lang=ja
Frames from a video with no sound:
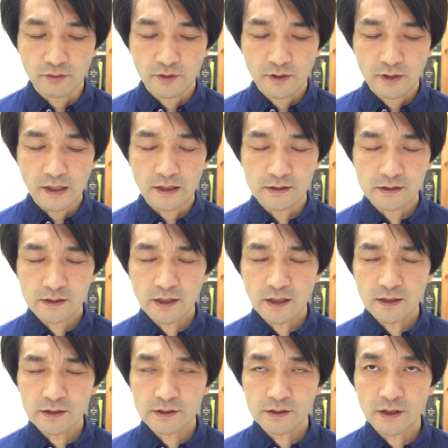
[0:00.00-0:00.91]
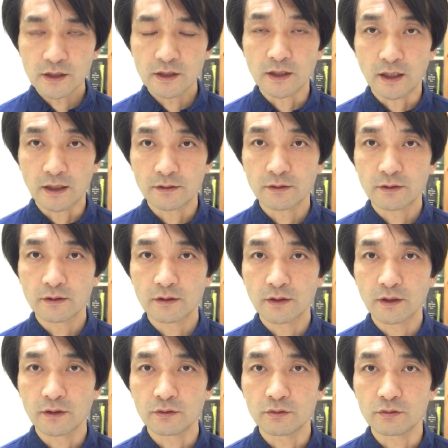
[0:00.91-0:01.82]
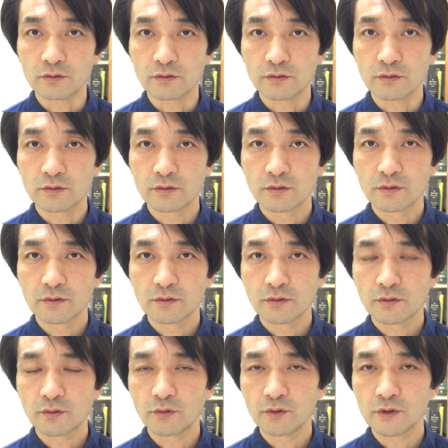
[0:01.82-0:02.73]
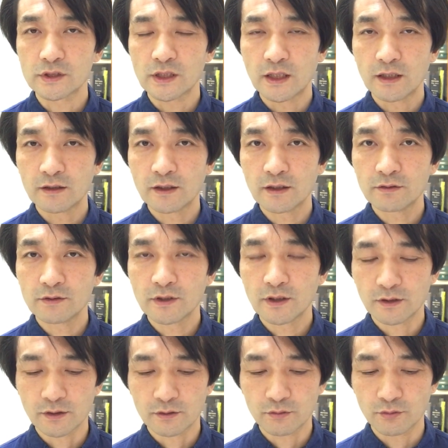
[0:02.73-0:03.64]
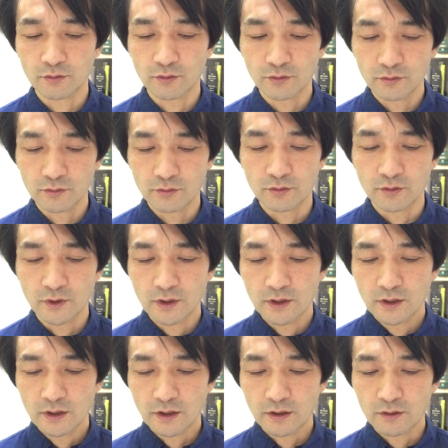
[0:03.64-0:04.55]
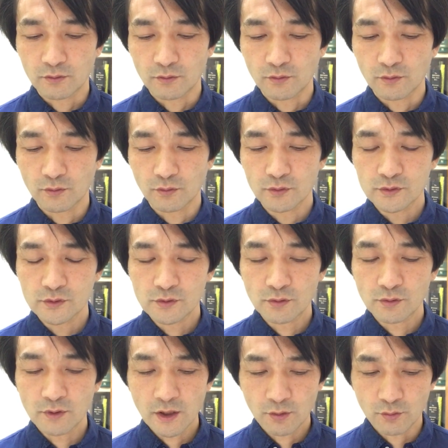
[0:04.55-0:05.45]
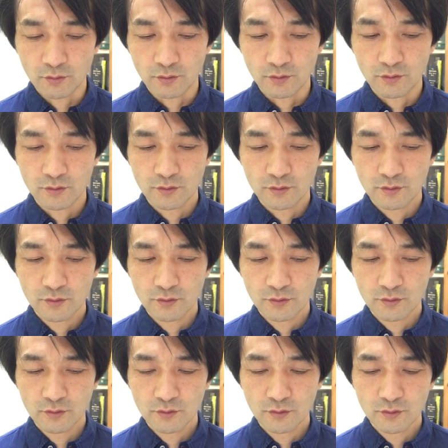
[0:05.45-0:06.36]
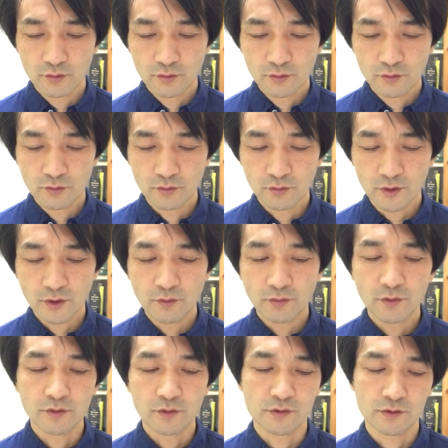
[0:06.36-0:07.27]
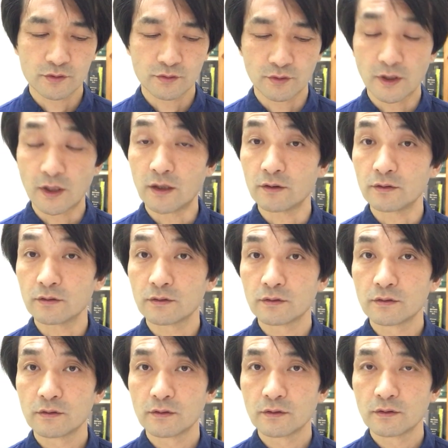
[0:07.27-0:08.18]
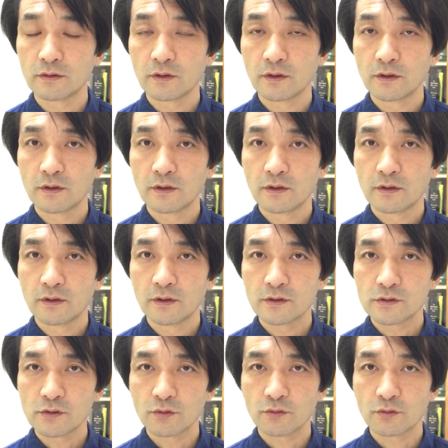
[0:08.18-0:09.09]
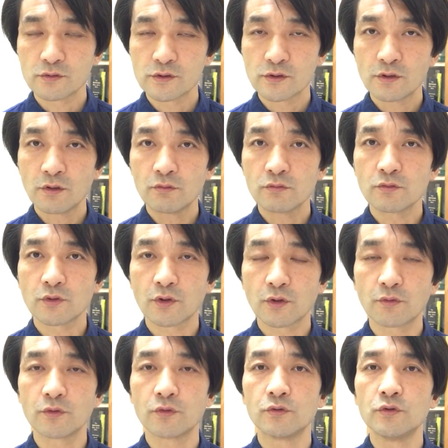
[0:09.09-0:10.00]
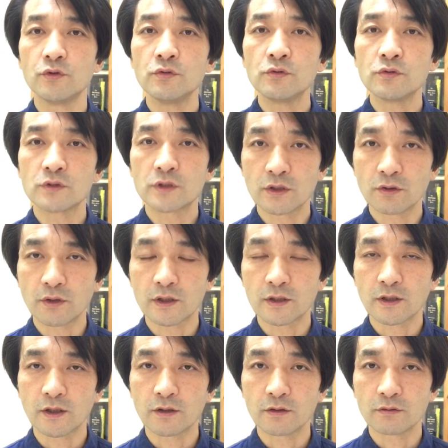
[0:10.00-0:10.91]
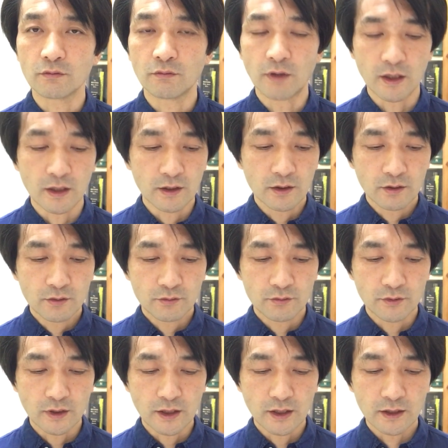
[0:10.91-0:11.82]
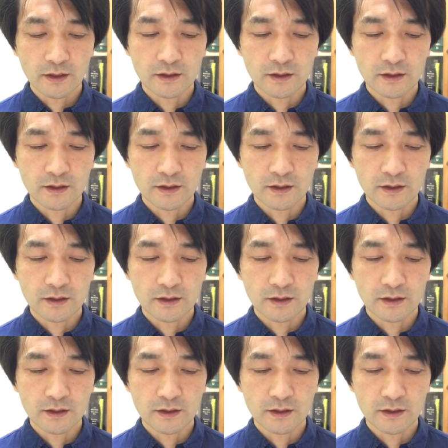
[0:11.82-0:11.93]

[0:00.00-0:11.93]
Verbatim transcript: 恥ずかしいなっていう、こう知られたくないなという恐れを乗り越える必要がある。でその恐れを乗り越える勇気を与えるのはこの愛